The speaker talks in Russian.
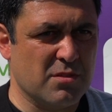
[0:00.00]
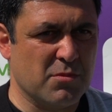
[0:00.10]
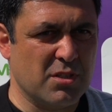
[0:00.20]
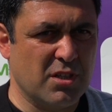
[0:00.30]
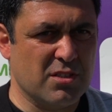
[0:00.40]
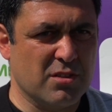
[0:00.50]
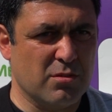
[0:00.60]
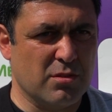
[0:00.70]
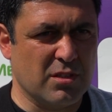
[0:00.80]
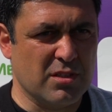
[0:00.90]
смотреть
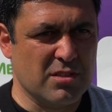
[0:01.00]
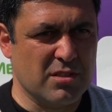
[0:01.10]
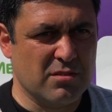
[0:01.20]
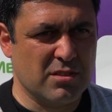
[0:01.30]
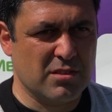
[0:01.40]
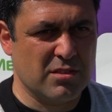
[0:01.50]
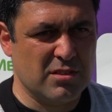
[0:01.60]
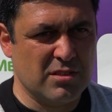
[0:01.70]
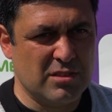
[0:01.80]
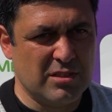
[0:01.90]
игру, анализировать.
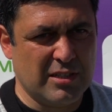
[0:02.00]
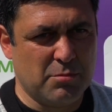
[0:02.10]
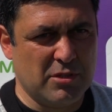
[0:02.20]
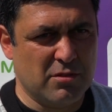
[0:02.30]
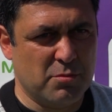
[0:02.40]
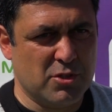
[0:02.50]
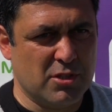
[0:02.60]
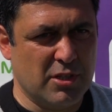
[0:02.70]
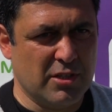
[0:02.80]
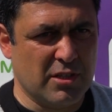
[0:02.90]
Так, первые
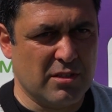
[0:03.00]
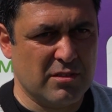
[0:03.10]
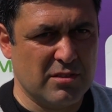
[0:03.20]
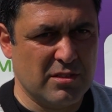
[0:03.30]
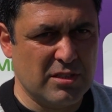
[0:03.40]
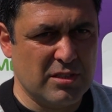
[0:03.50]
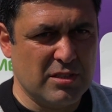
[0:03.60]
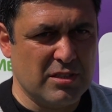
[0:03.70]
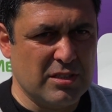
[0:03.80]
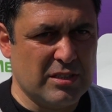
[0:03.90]
впечатления.
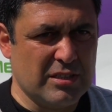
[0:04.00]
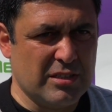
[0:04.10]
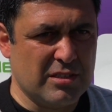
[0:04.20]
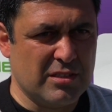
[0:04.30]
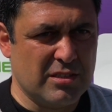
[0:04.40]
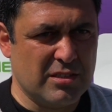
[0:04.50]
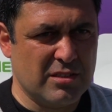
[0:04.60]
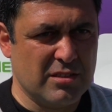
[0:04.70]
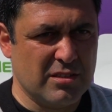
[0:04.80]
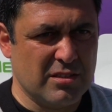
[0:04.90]
А,
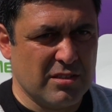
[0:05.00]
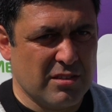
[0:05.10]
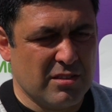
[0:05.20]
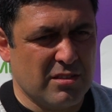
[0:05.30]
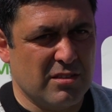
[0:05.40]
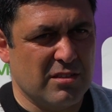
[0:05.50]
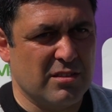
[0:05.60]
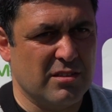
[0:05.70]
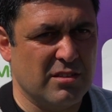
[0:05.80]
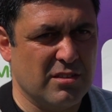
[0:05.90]

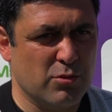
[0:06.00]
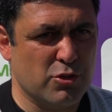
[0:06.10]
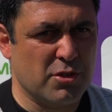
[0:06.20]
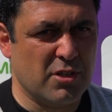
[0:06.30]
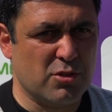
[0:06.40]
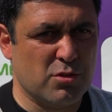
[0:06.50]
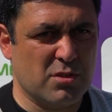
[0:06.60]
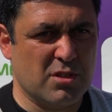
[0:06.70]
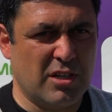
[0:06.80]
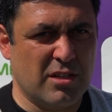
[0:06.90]
не очень хорошо
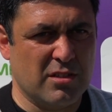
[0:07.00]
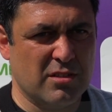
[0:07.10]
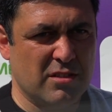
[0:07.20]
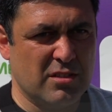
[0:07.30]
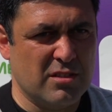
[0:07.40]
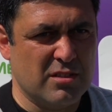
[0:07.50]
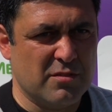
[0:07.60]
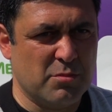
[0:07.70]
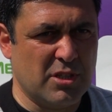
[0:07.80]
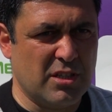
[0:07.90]
сыграли
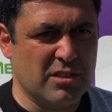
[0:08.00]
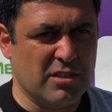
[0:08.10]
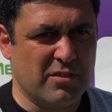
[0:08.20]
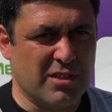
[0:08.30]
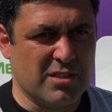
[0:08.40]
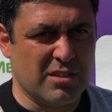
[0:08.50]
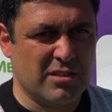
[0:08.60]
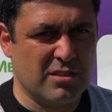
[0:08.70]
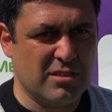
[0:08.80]
в переходных фазах.